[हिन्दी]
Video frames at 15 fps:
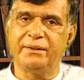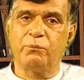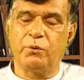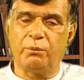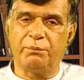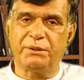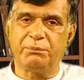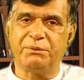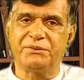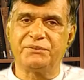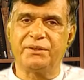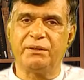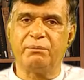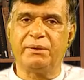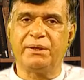मोहम्मद बिन
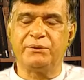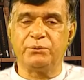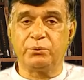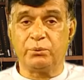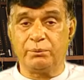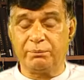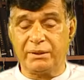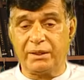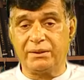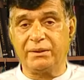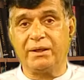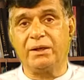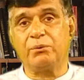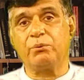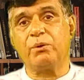सलमान जो इमरान
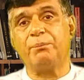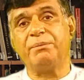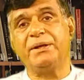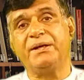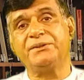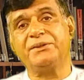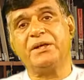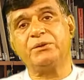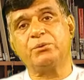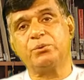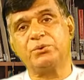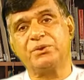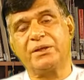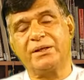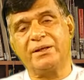खान को अपना अच्छा
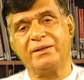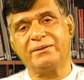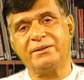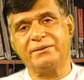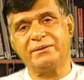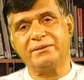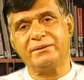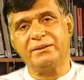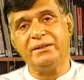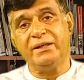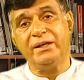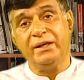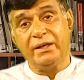दोस्त करार देते थे